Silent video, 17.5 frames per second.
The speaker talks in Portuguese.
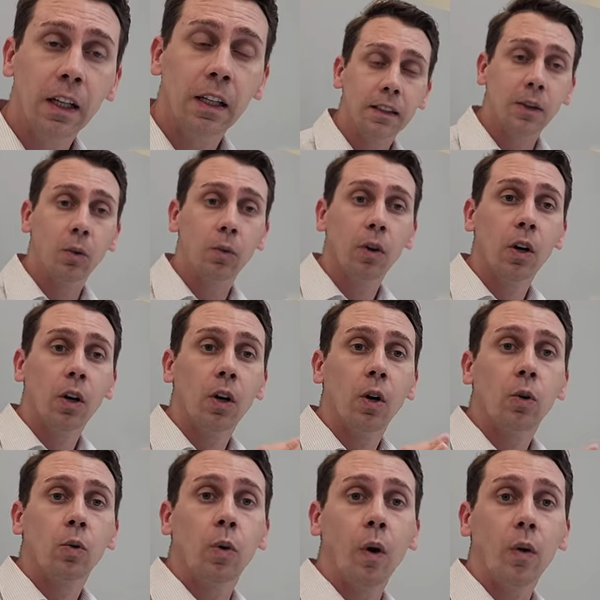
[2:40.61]
Então,
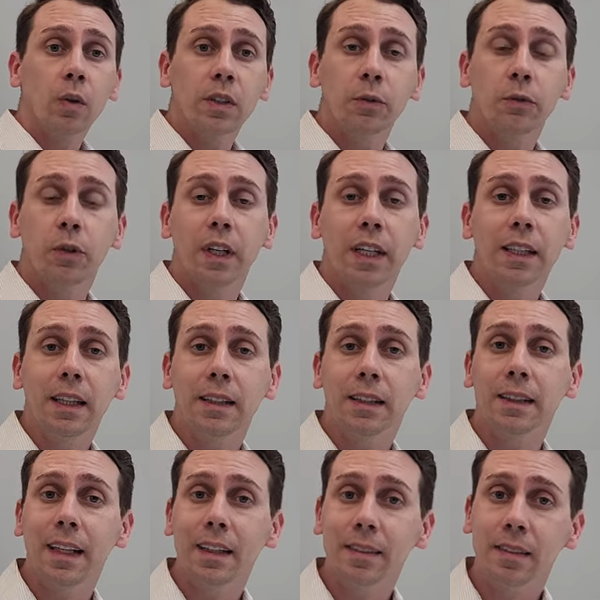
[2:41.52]
qual que foi a
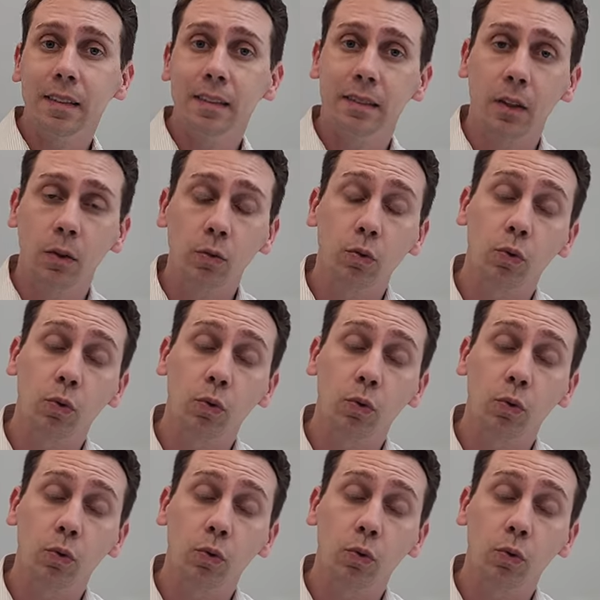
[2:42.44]
decisão